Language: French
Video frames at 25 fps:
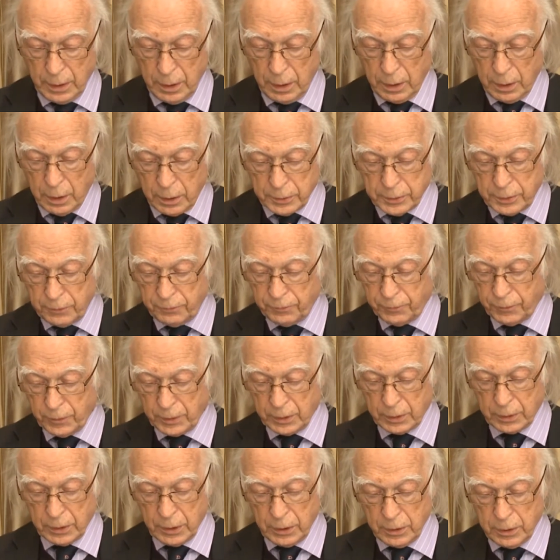En
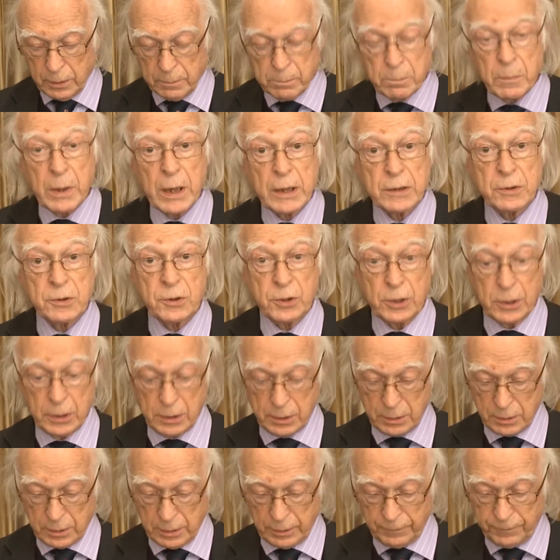effet, le maintien
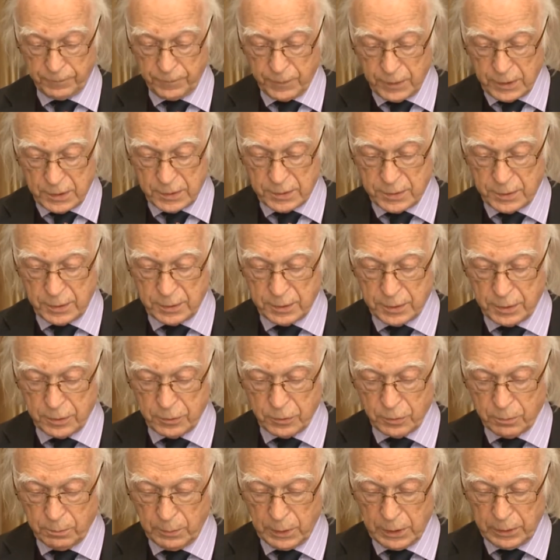de la fixité du
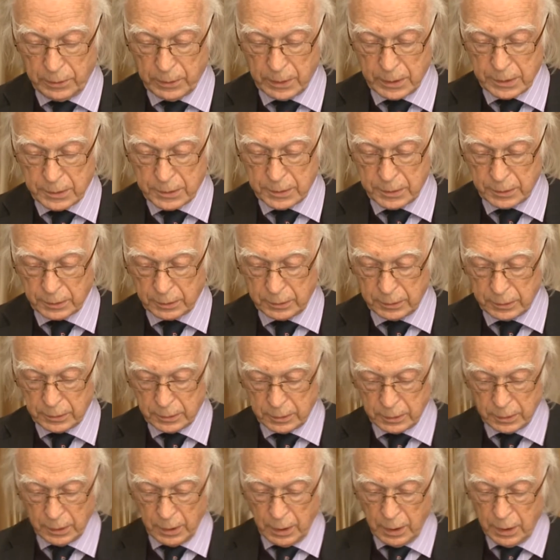milieu
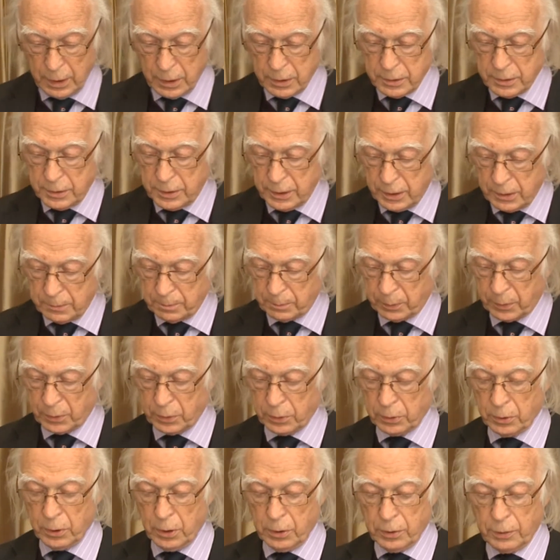intérieur
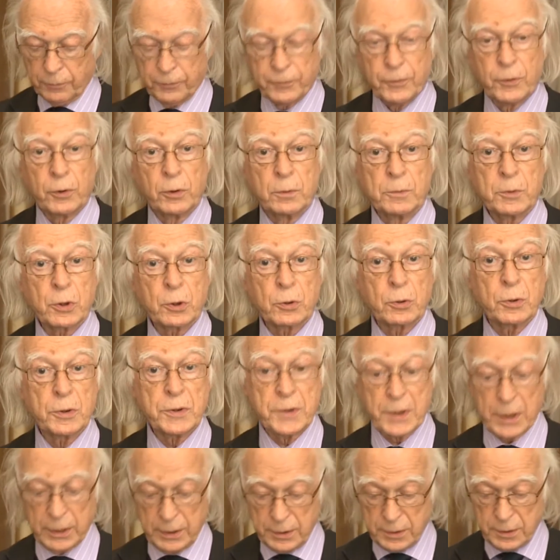dépend de formes de
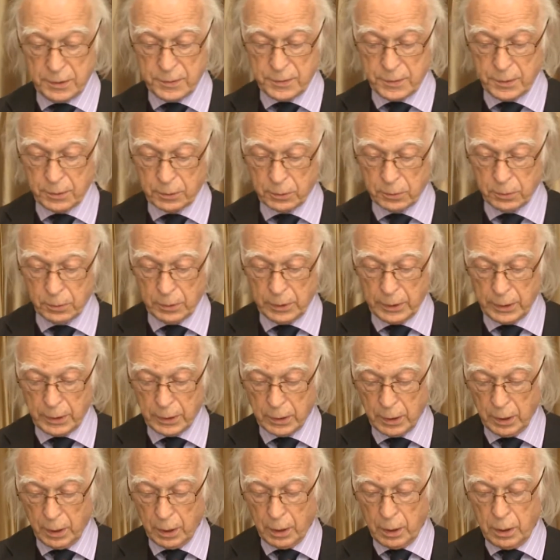causalité circulaire
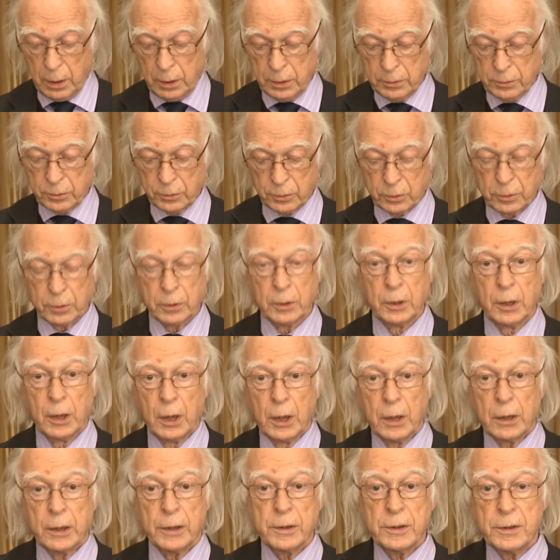entre
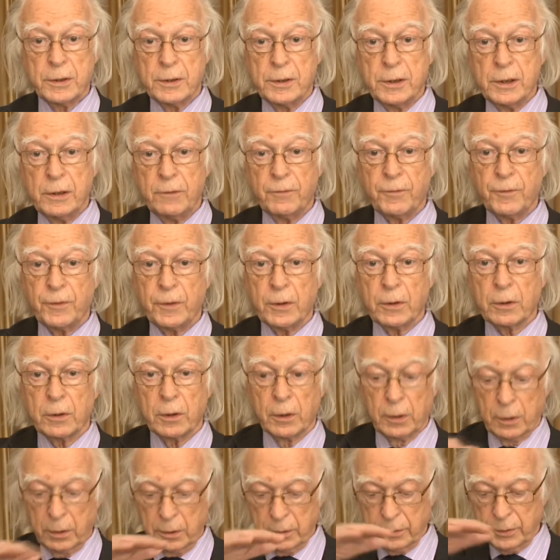les
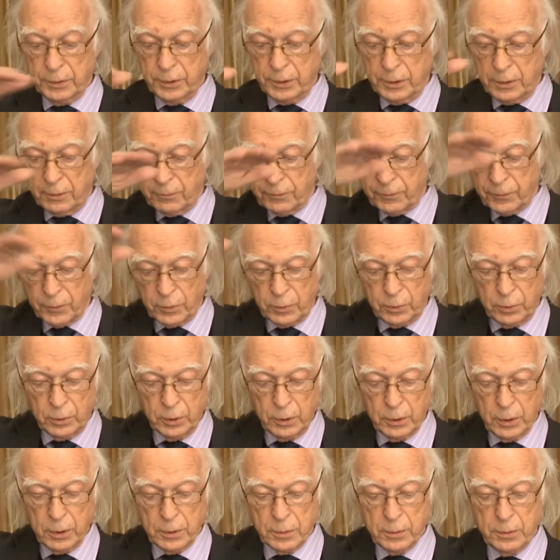différents niveaux
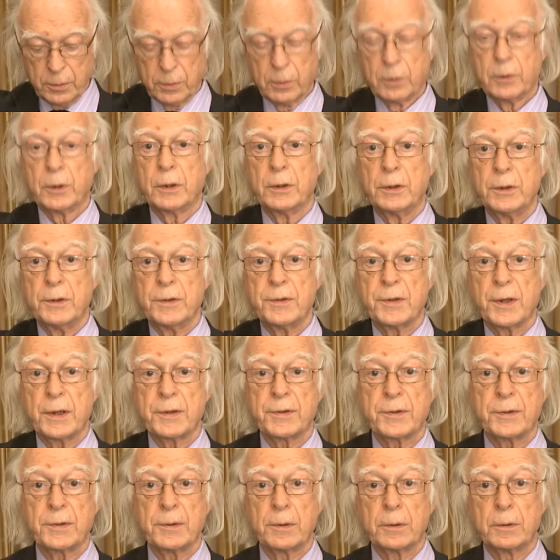
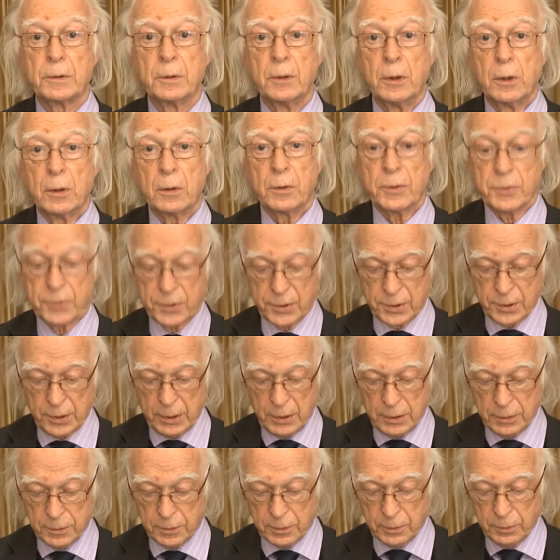d'organisation au
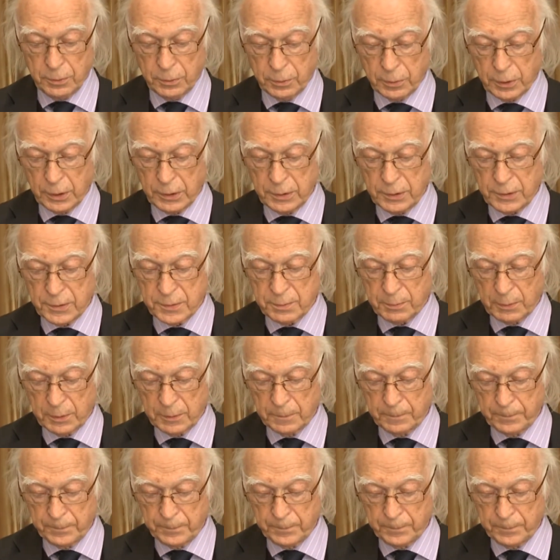sein de l'organisme.